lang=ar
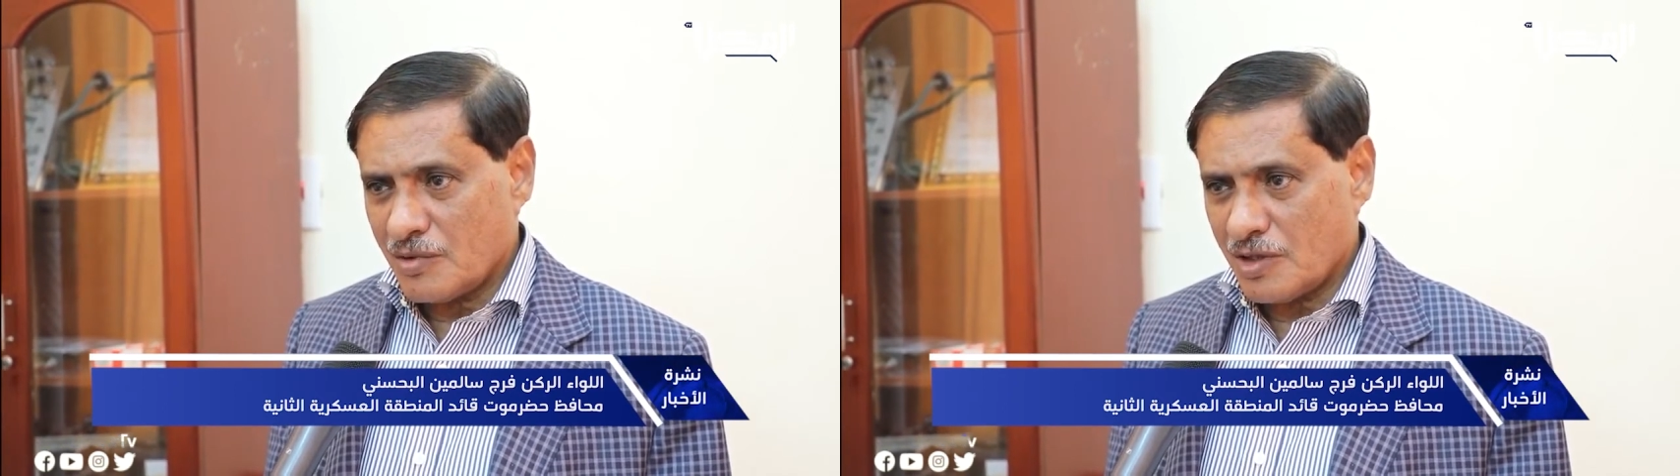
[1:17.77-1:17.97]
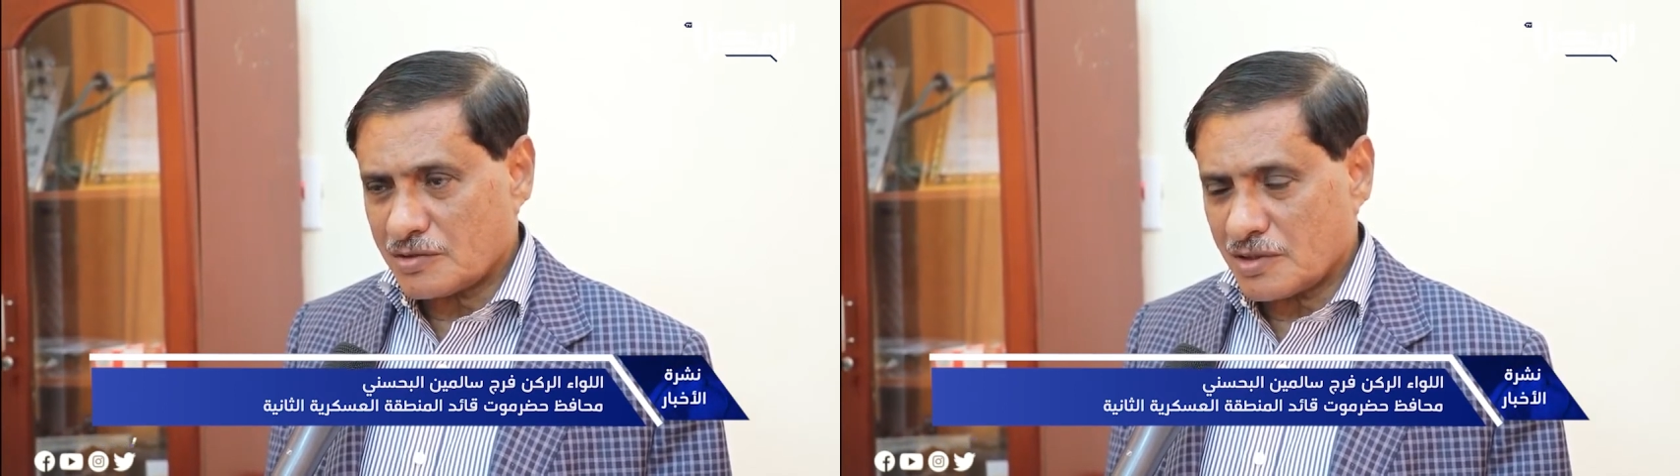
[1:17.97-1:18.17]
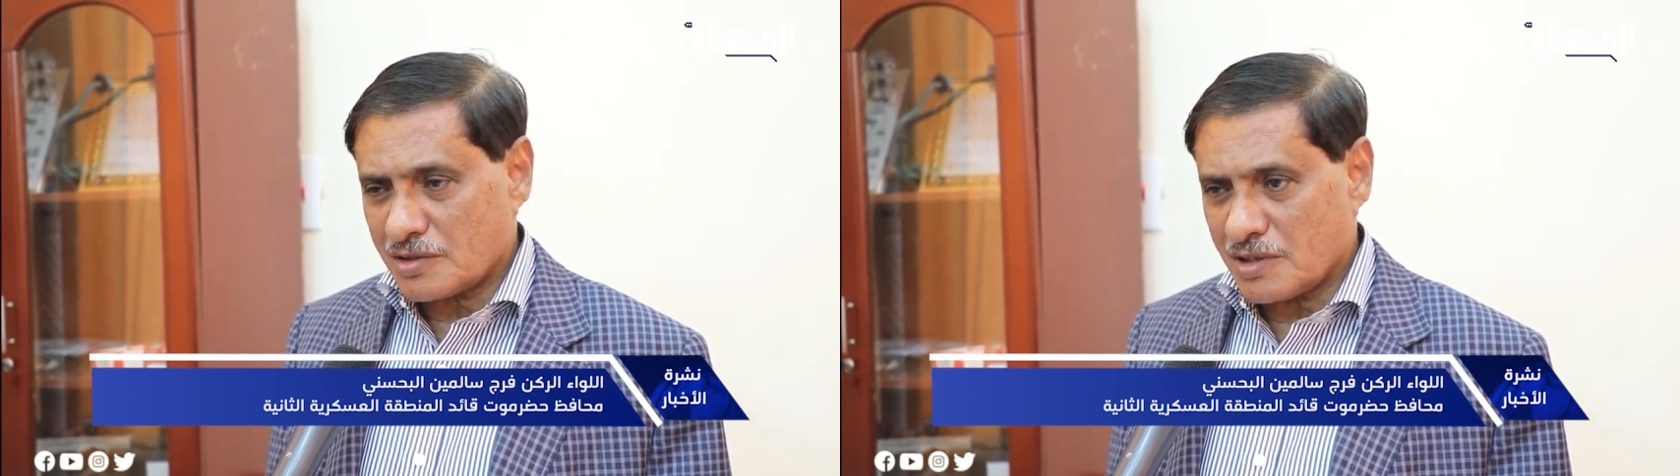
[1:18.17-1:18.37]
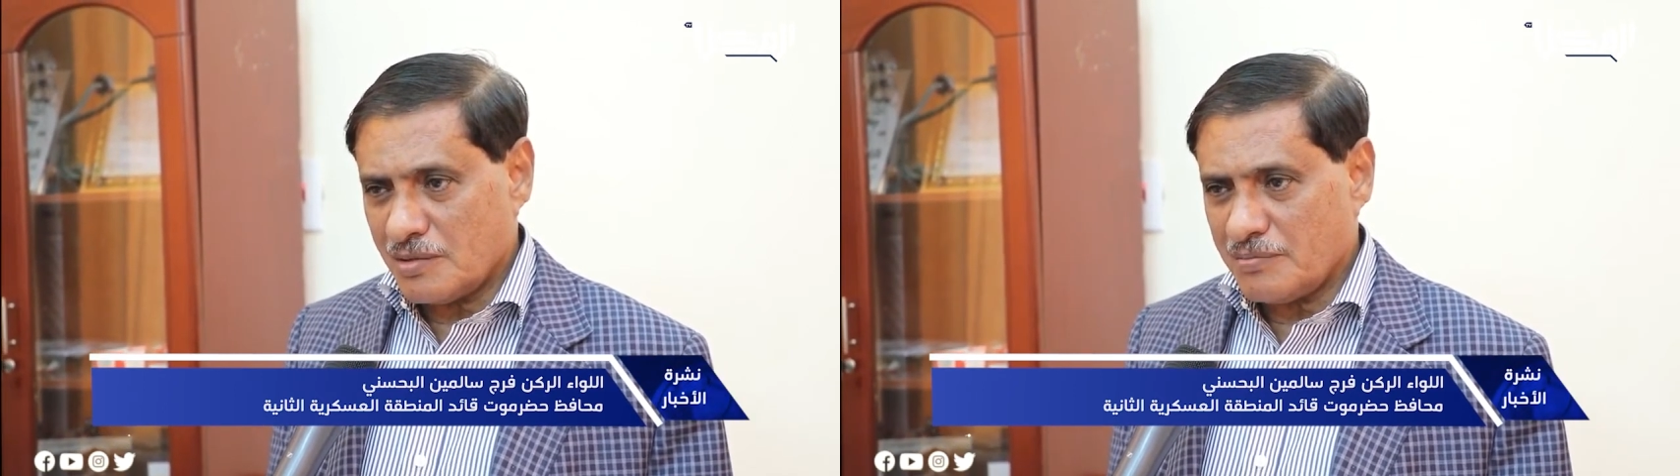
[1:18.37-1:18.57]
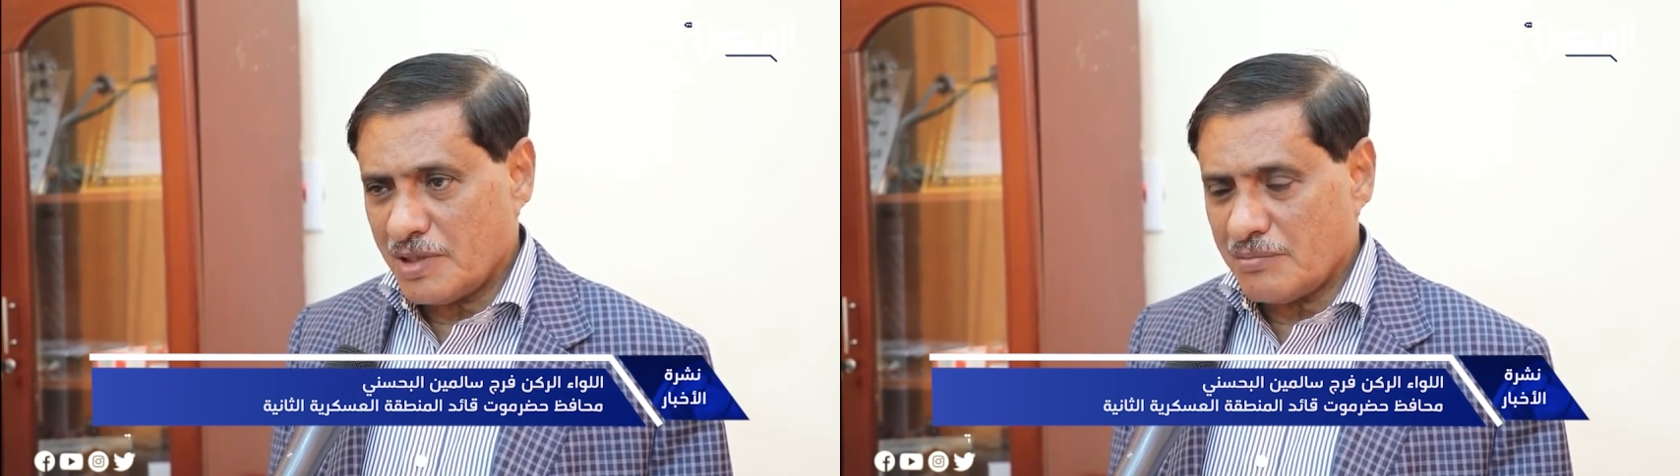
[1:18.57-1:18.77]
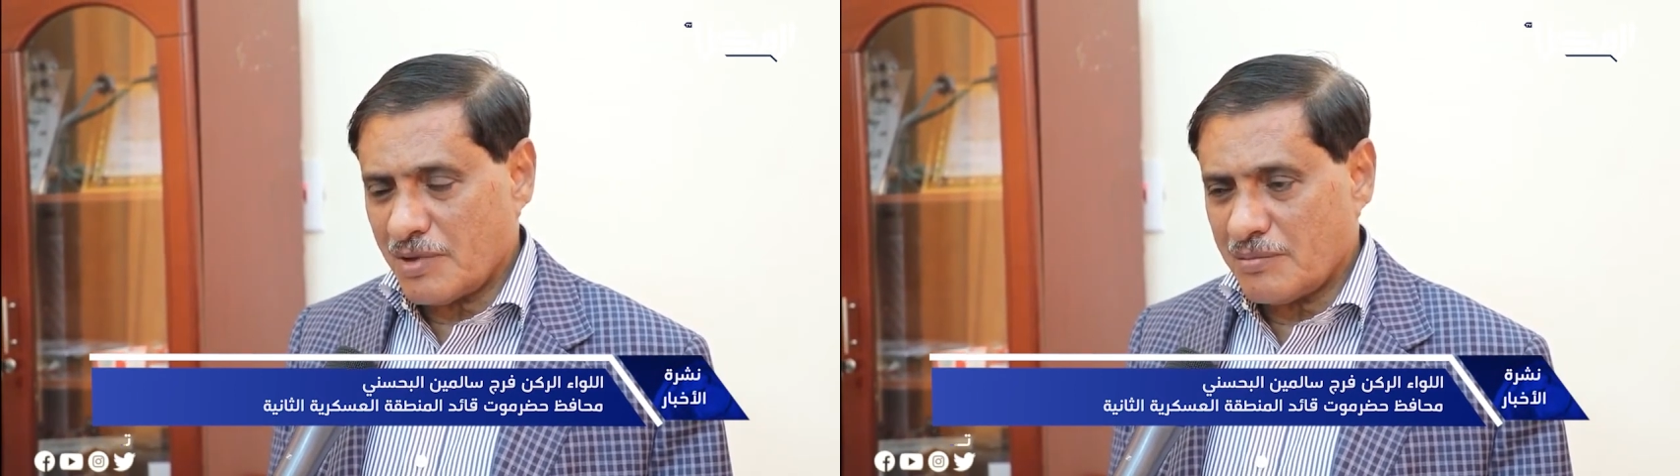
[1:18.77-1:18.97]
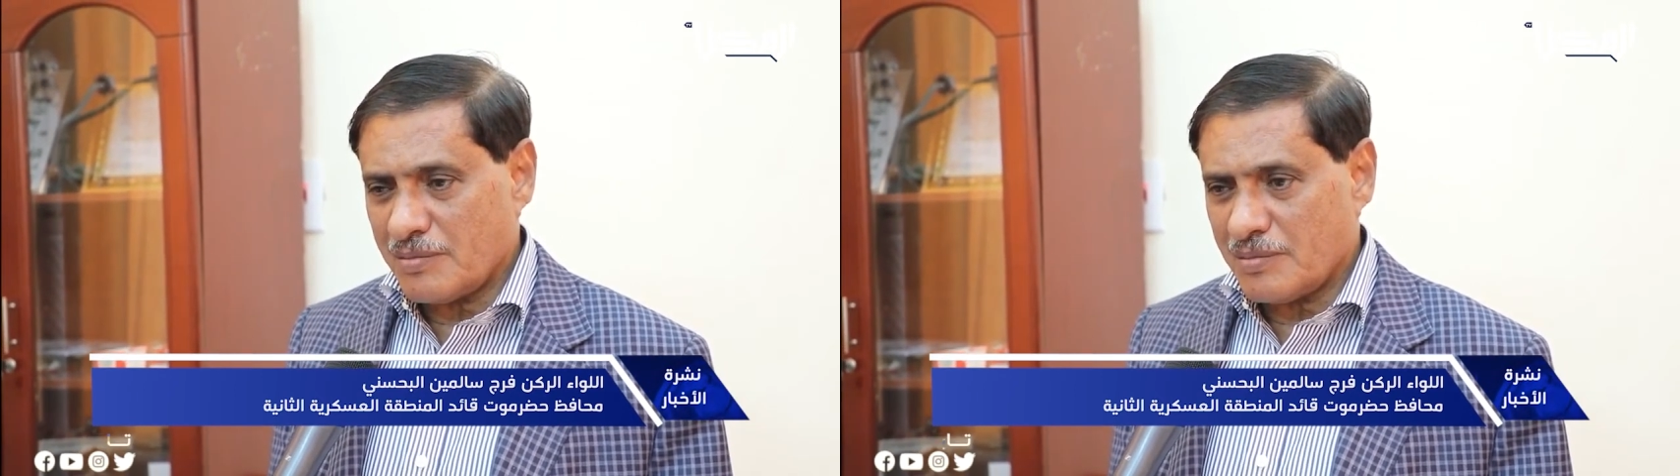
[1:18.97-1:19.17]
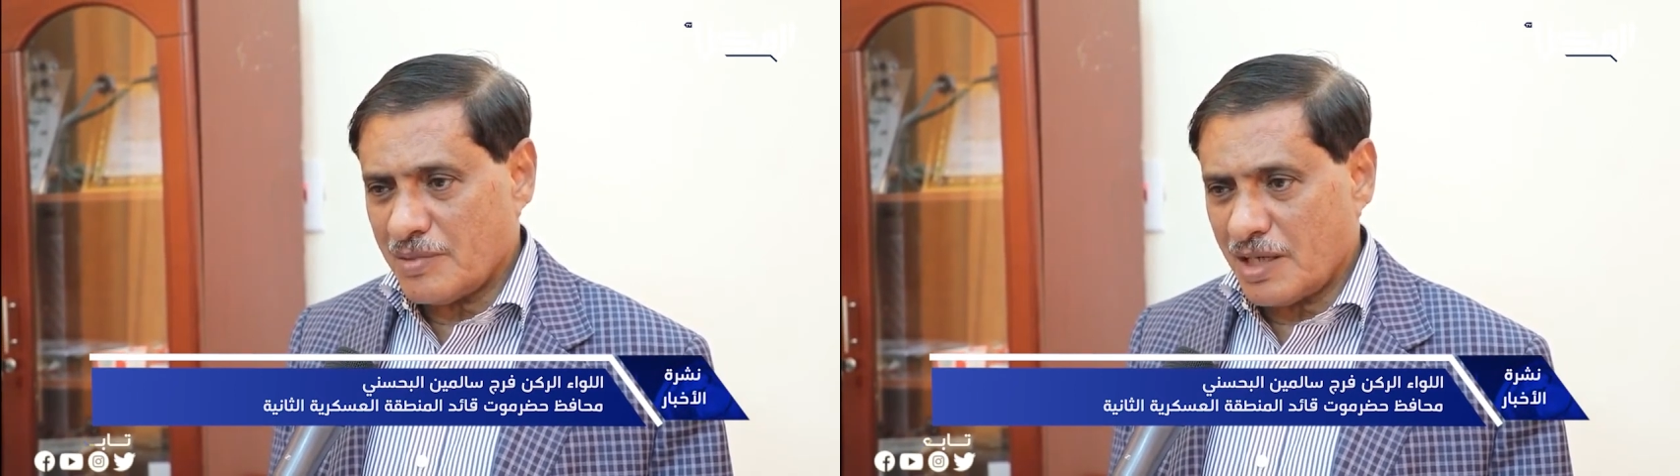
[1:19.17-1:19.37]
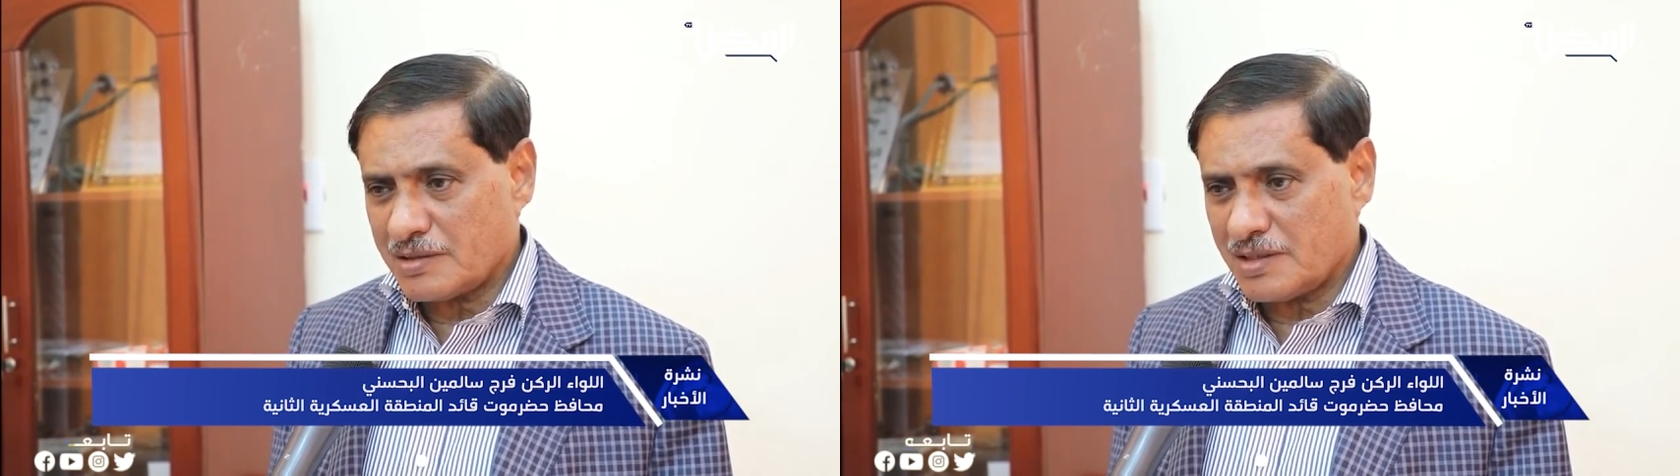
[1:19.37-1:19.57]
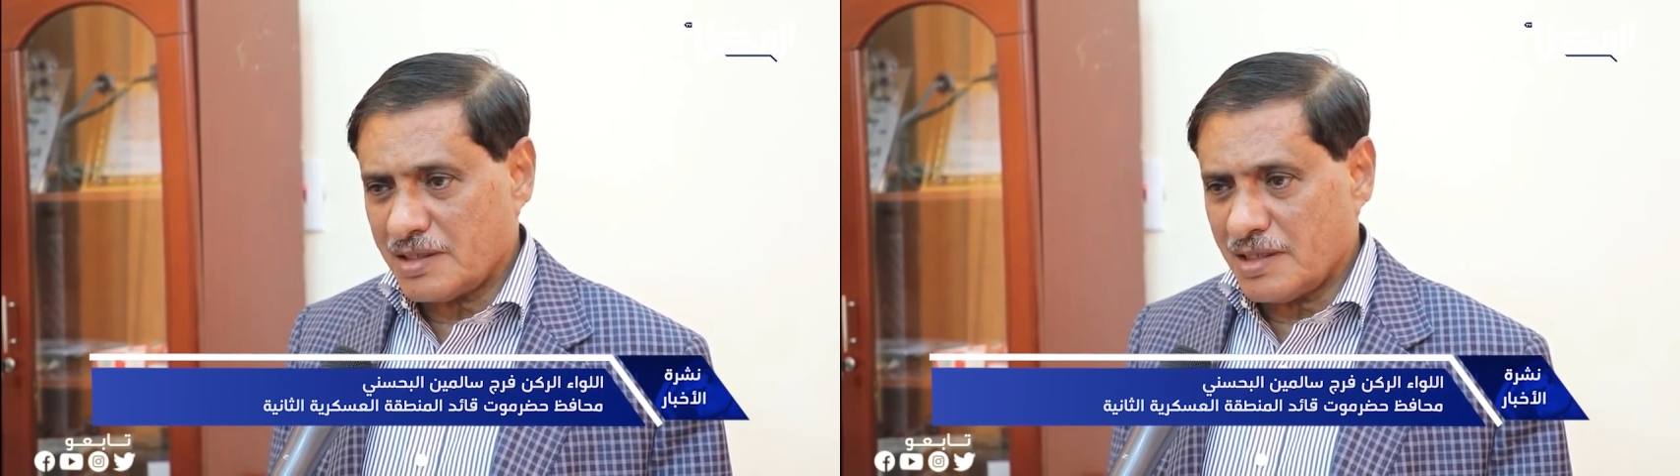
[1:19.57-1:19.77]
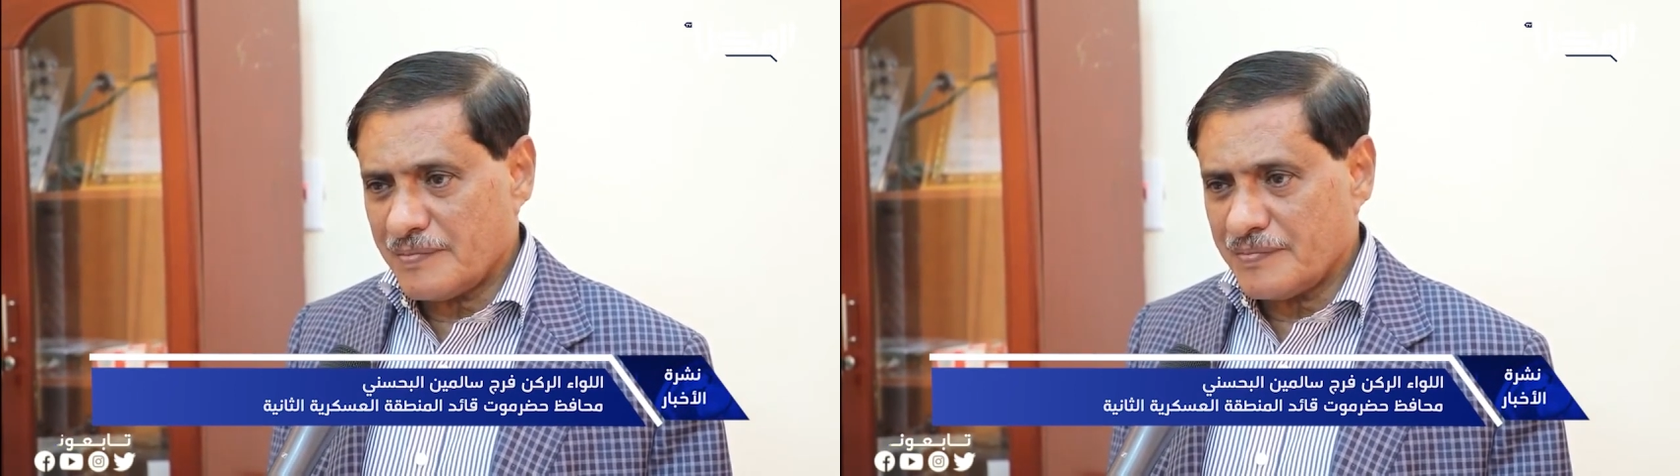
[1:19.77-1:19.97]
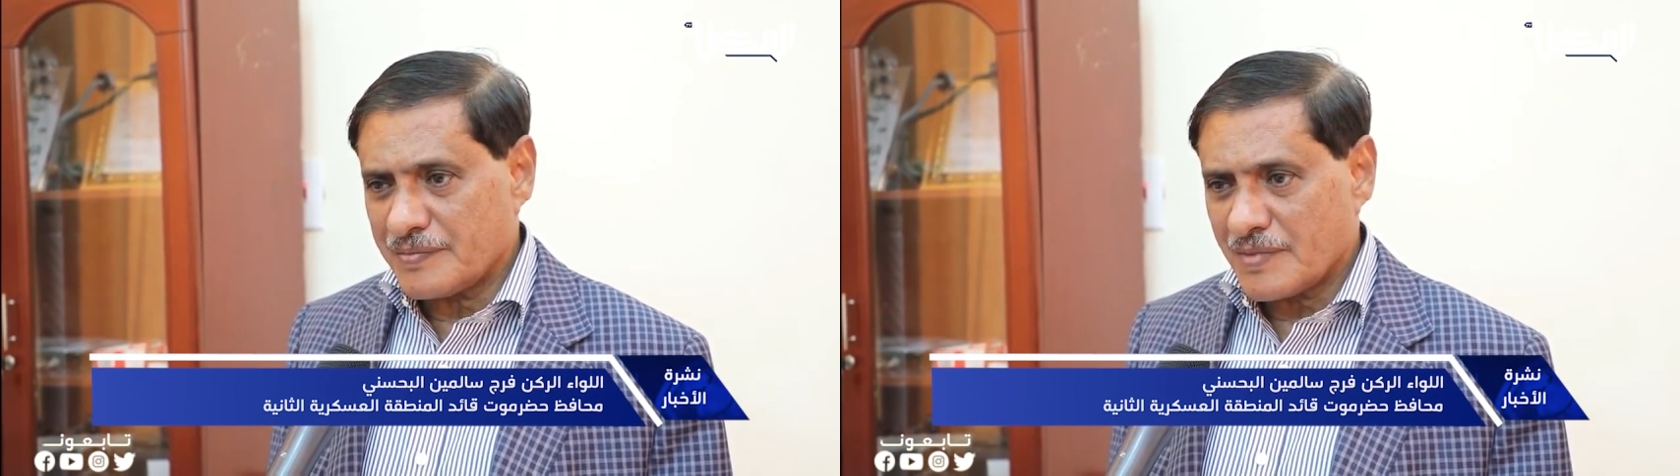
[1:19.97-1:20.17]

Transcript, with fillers: وأعطيت لهم مهمة محددة